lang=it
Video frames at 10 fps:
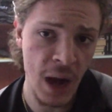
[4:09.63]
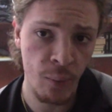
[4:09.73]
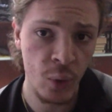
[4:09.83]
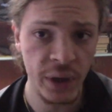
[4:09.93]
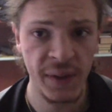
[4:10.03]
una
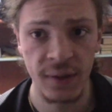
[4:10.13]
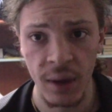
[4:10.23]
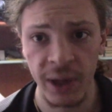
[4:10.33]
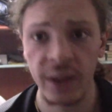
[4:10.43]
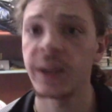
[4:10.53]
buonissima
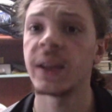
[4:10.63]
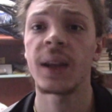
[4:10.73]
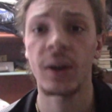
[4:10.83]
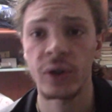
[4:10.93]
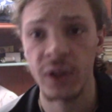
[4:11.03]

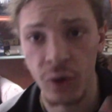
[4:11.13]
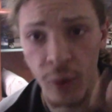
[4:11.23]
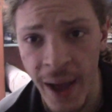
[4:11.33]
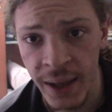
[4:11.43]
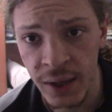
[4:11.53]
partita, così
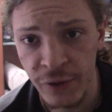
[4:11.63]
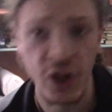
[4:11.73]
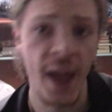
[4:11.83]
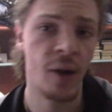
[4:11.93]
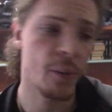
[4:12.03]
come Edin
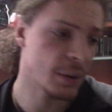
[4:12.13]
Dzeko,